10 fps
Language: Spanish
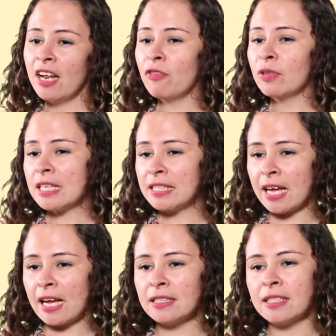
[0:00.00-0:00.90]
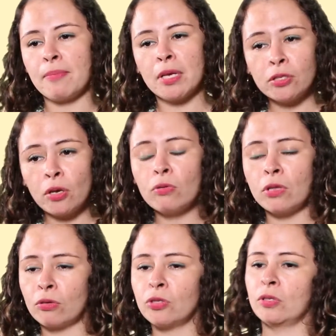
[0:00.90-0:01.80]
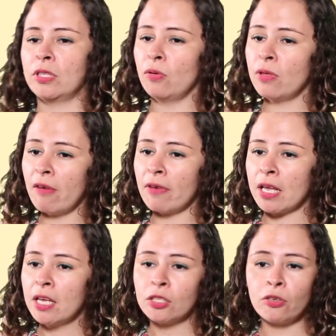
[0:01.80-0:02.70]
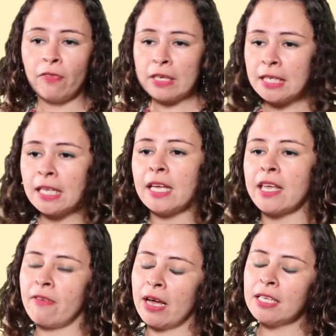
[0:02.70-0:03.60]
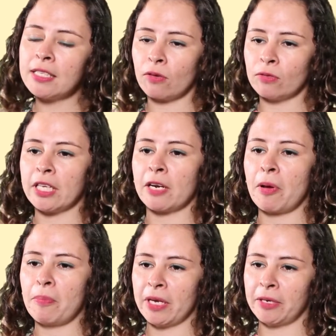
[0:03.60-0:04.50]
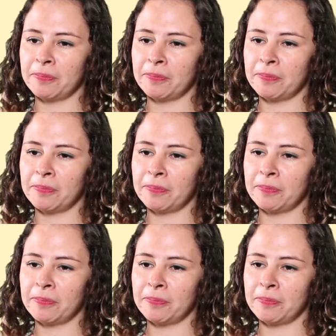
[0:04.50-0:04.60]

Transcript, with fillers: Las frutas secas también son una opción saludable, son fáciles de llevar y se conservan bien.